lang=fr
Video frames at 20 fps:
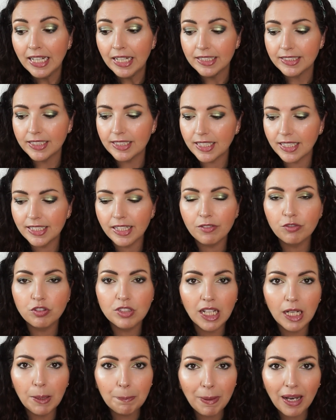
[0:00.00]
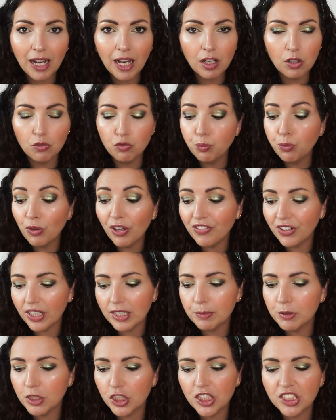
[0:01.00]
C'est-à-dire que vous allez pas, vous pouvez faire
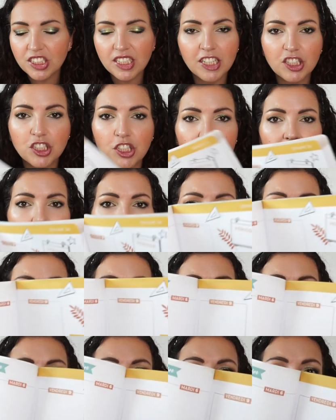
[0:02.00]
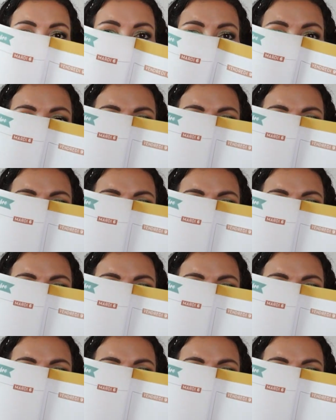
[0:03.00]
des petits dessins, etc. Hein, mais